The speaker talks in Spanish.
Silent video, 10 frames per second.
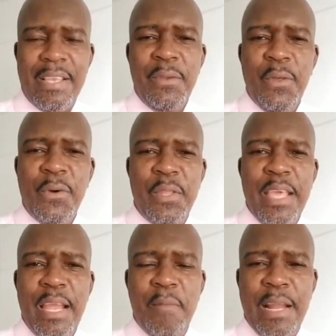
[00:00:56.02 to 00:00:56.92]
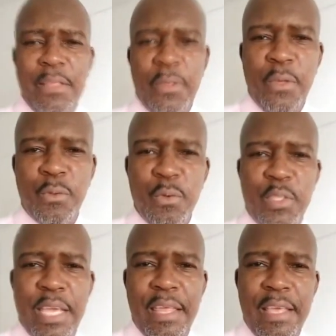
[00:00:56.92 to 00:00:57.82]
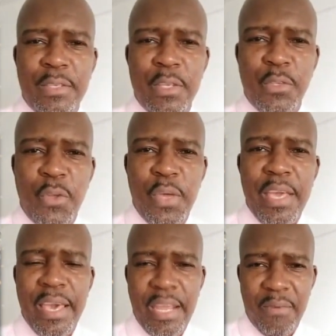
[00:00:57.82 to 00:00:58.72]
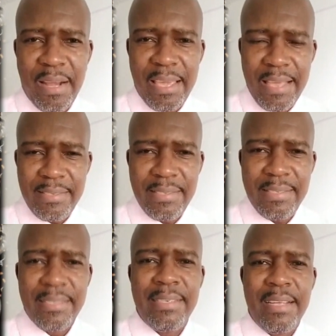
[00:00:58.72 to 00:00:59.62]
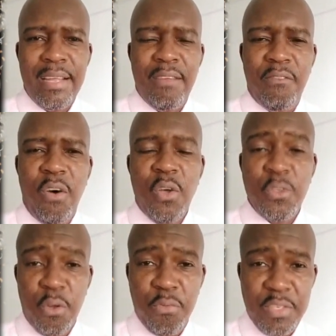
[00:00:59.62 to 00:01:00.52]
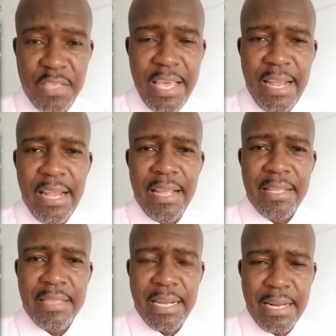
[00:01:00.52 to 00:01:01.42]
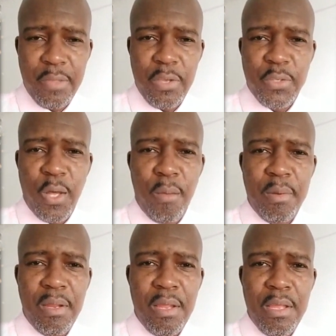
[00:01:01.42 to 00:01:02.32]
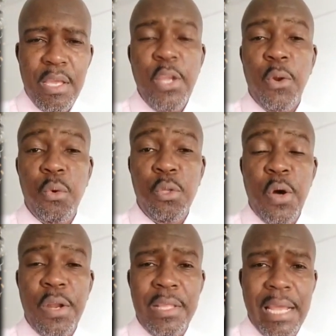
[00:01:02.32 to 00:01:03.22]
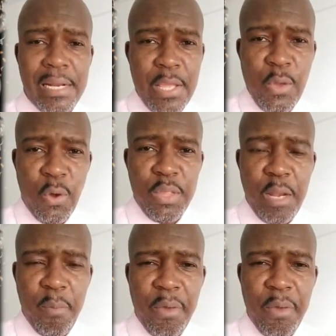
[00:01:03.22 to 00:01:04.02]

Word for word: Saludo cordial para todos ustedes, soy Jair Balcás, voz oficial de Radio Scom y locutor del Rincón